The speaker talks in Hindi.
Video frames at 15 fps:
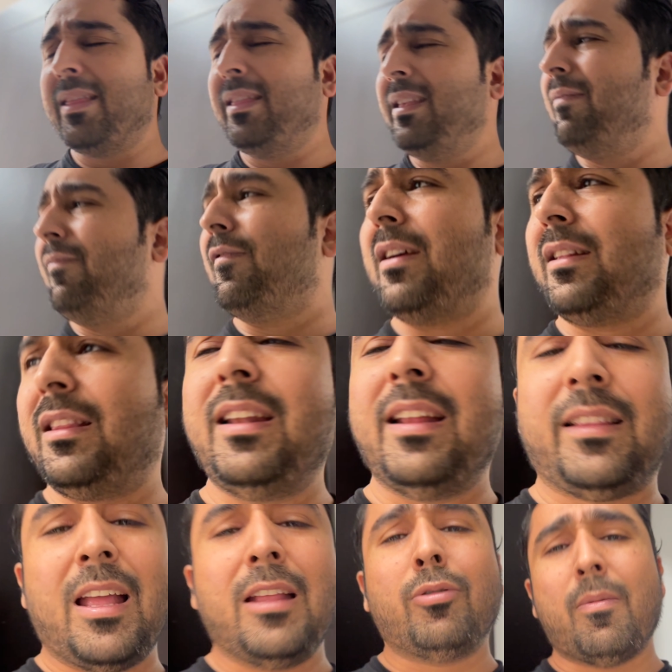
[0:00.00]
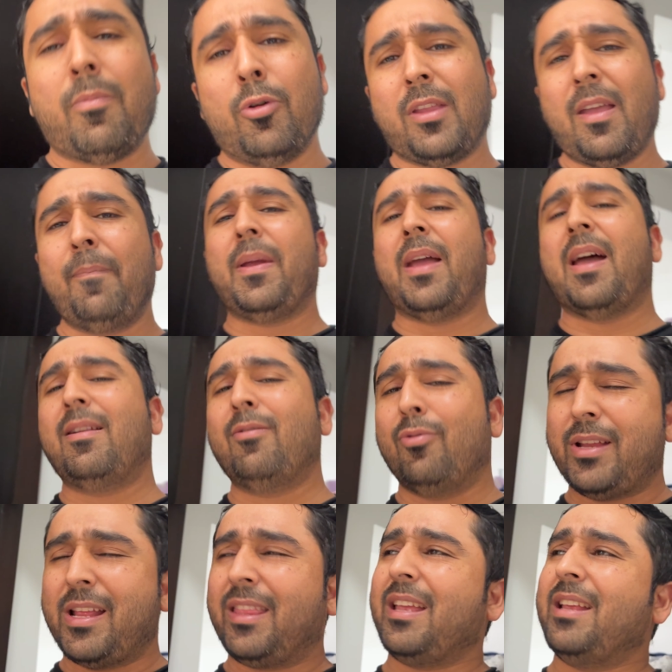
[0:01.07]
बात नहीं वक्त लगता है थोड़ा बहुत प्यार हो
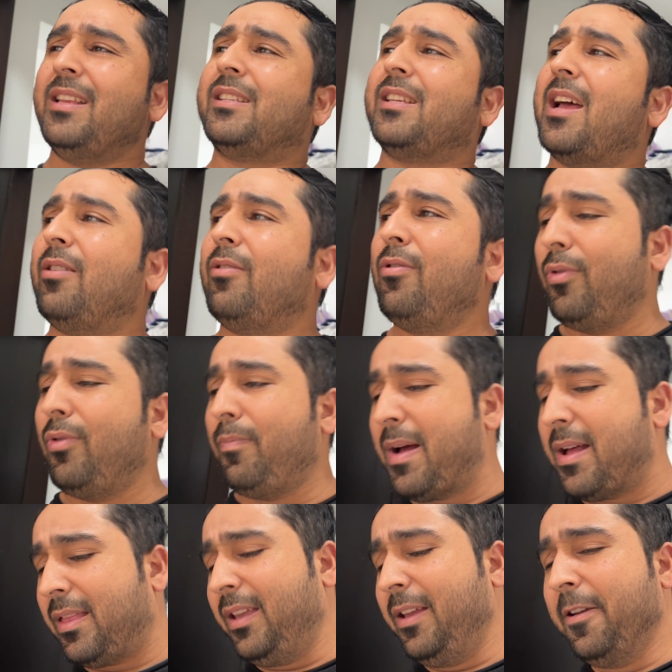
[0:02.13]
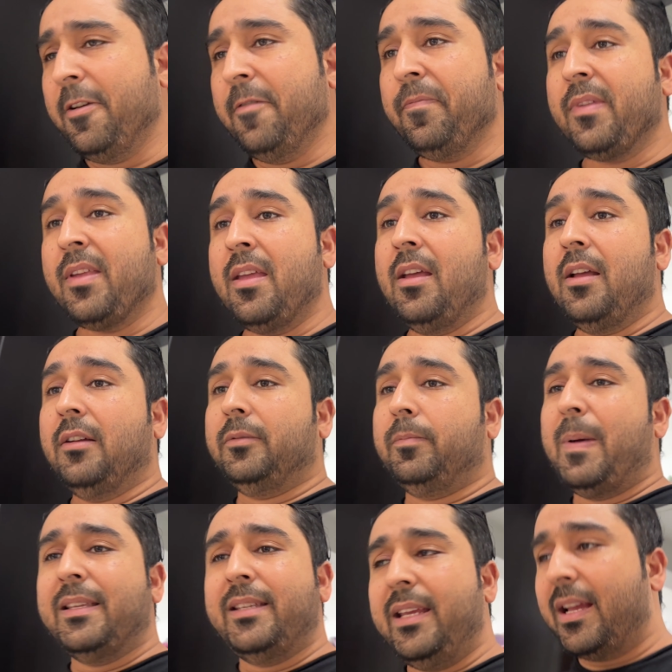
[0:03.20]
जाता है इंसान को कोई बात नहीं
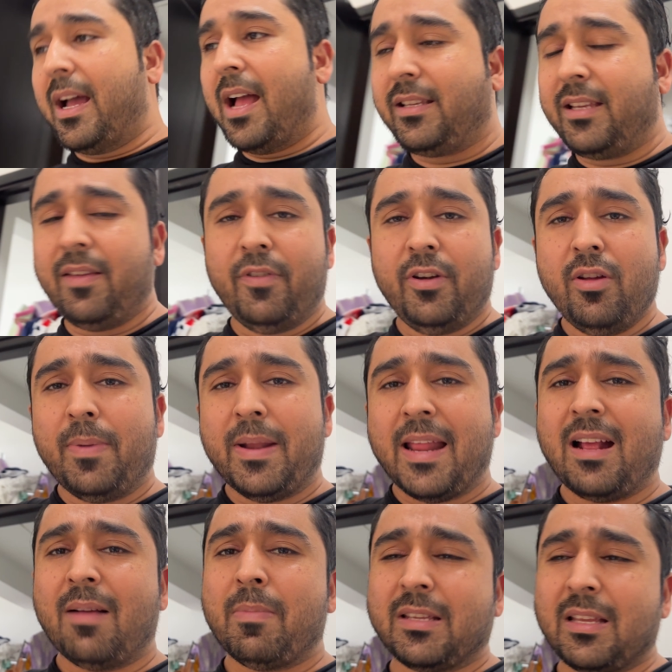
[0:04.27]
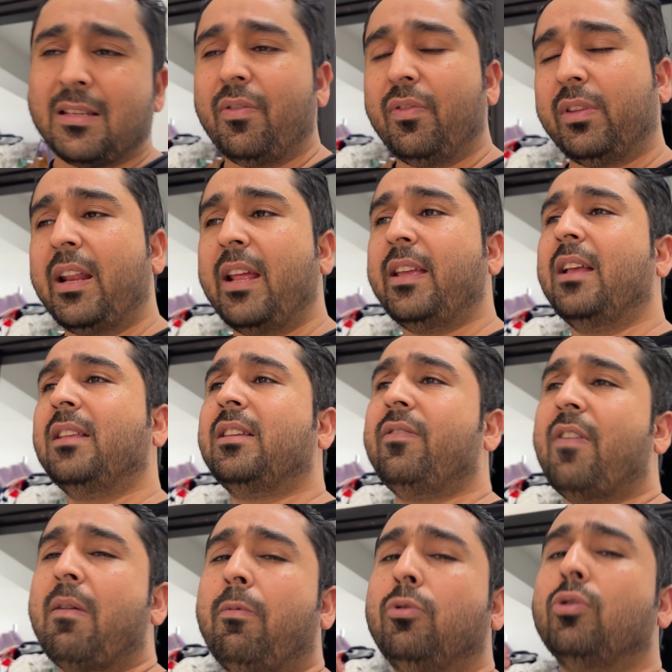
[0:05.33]
बस ये आज की वीडियो बनाने का मकसद सिर्फ इतना ही है सिर्फ
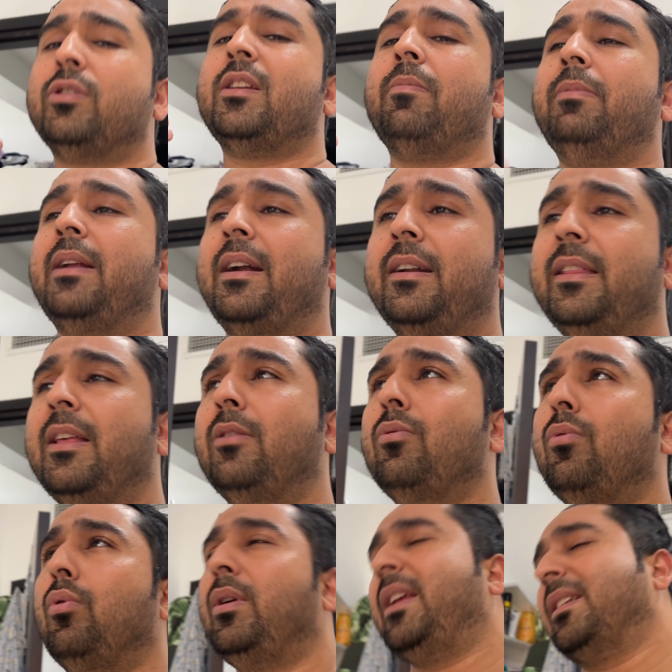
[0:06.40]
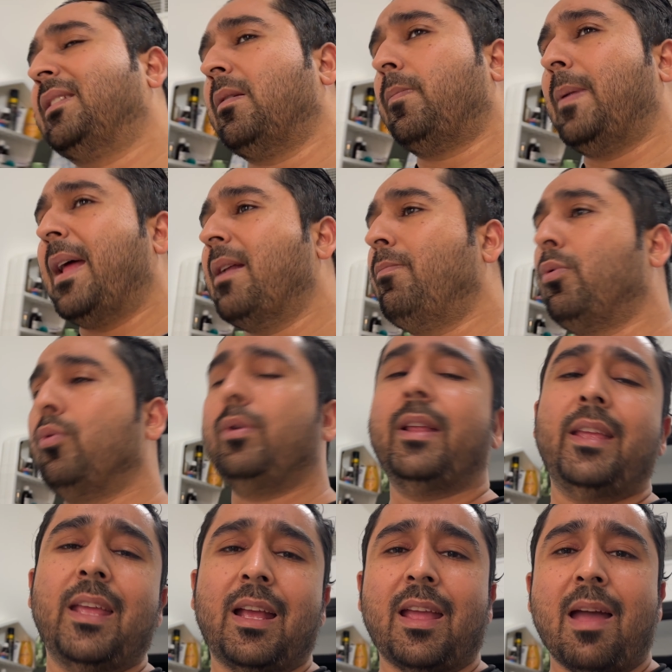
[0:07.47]
आपको थोड़ी सी अपडेट दे दूँ कोई ऐसा प्लान प्लून
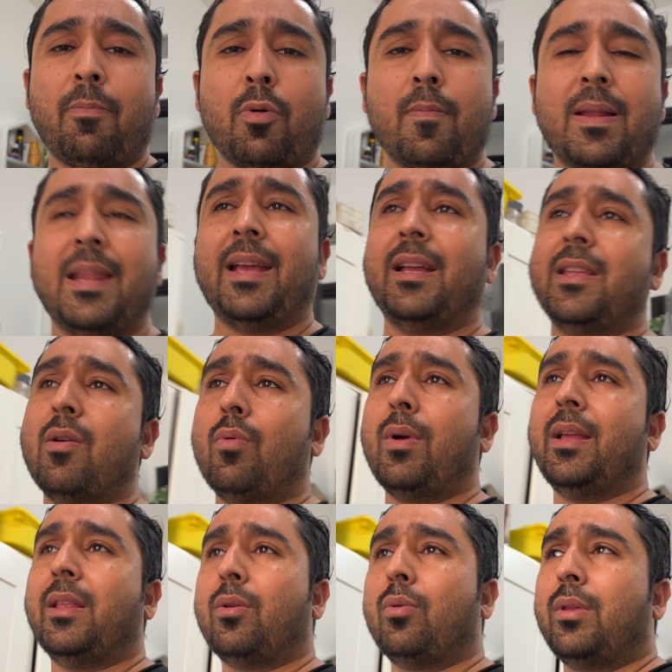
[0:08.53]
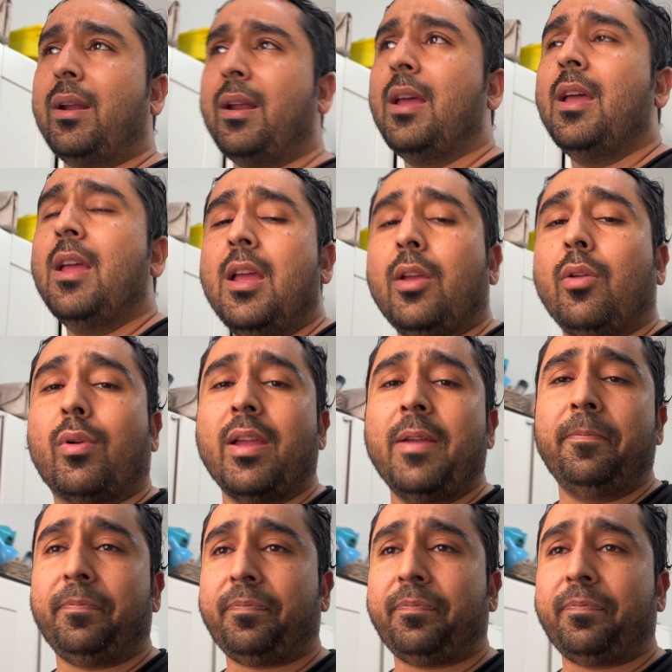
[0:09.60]
नहीं है कि आपको मैं लेके जाऊँगा इधर उधर क्योंकि